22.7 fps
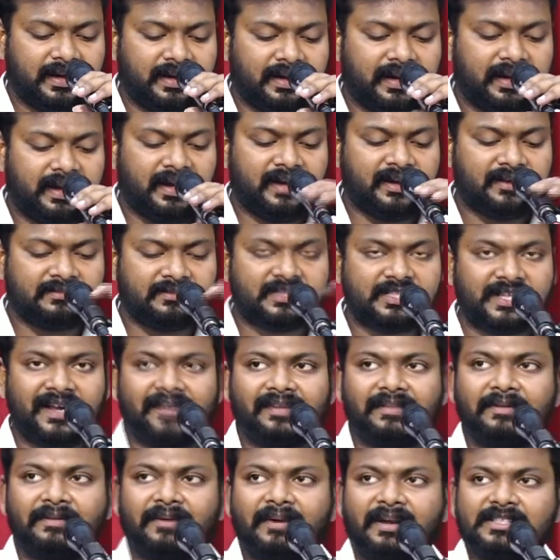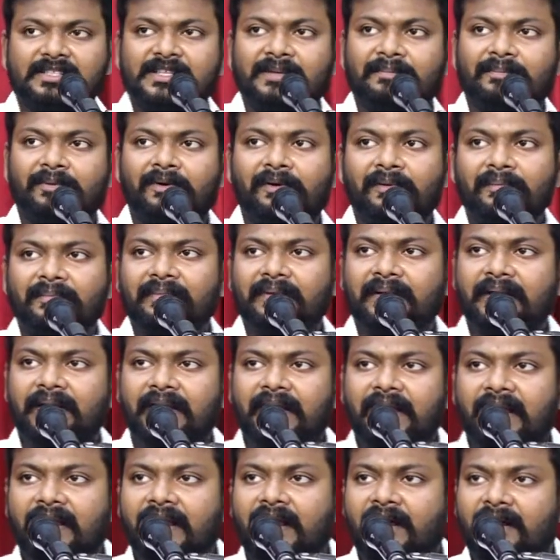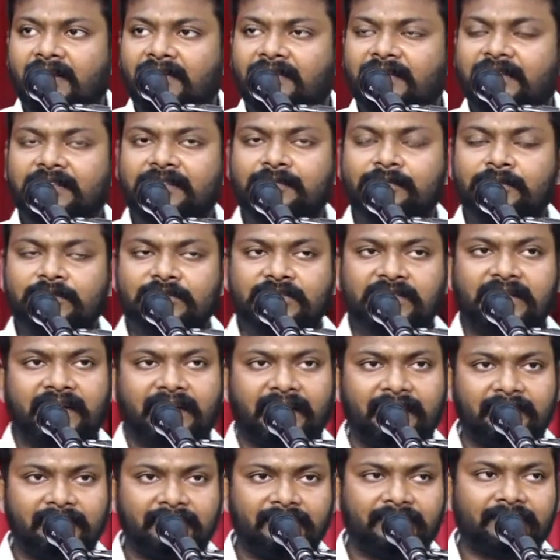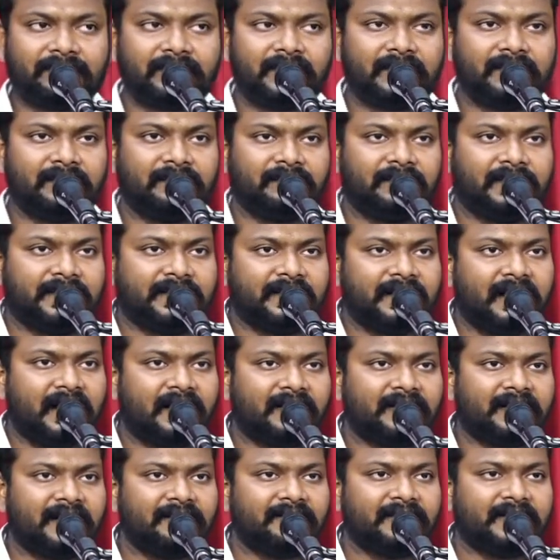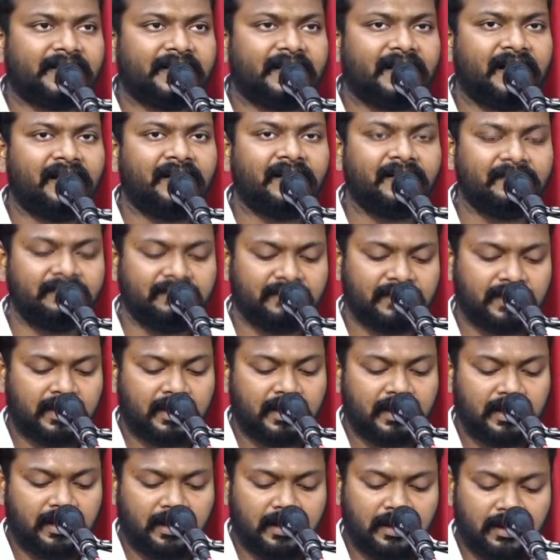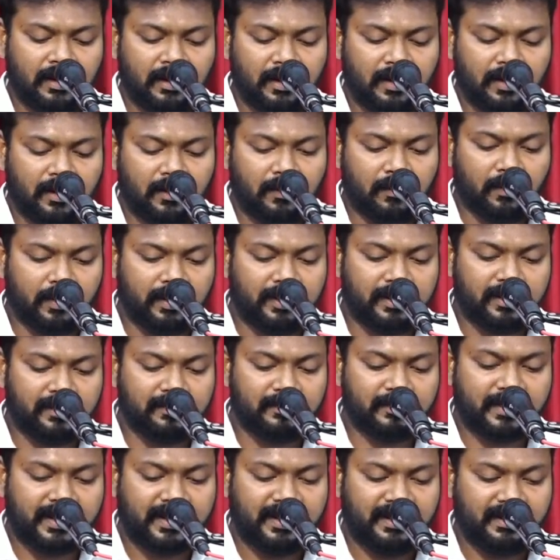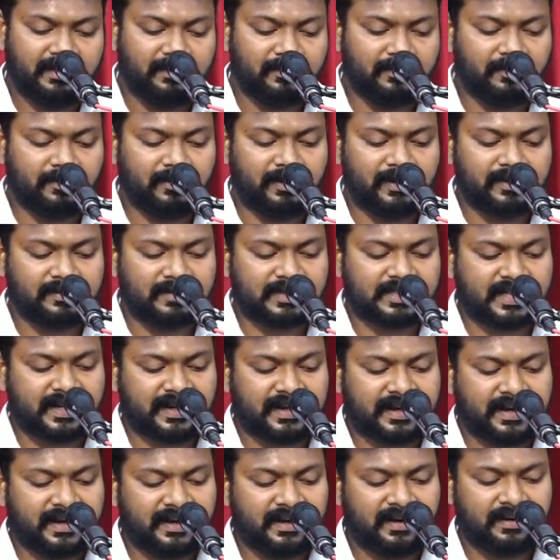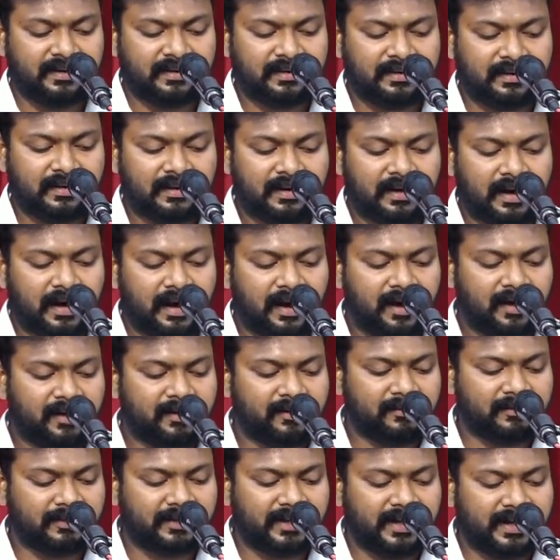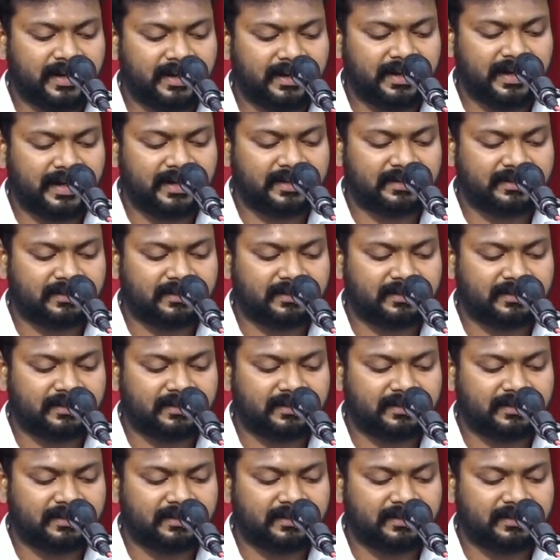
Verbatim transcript: எல்லாரும் சேர்ந்து வாசிப்போம் எண்ணாகமத்தின் புஸ்தகம் பதினான்காம் அதிகாரம் ஒன்று முதல் மூன்று வசனங்கள் ஆறு முதல் எட்டு